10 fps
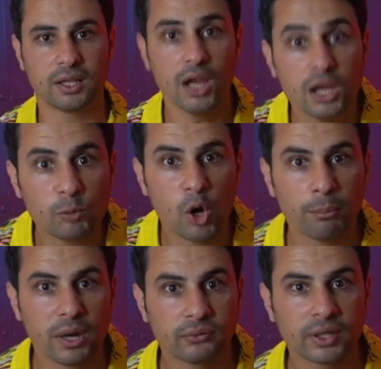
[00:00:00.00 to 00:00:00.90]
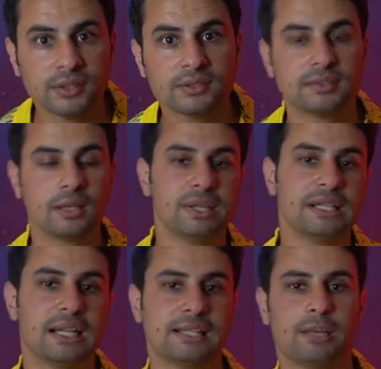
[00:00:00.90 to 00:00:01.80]
المهم ماي فريند
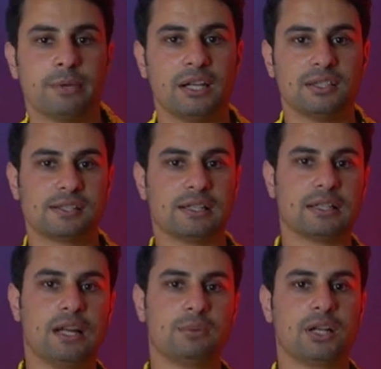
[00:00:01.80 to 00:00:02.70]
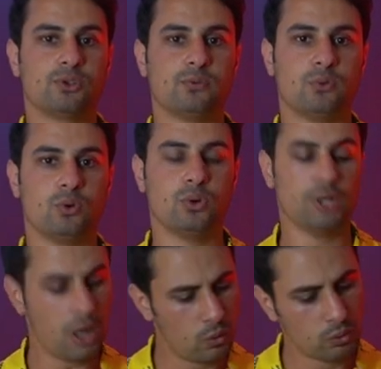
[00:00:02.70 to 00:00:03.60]
تابعني على حسابي على الانستغرام راح تشوفوه
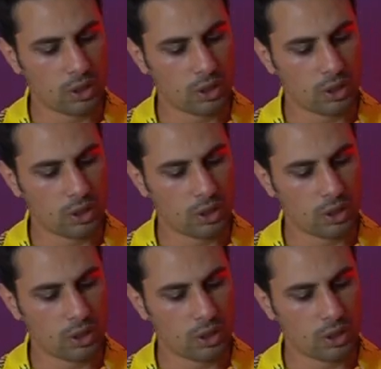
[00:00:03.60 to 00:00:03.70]
هون او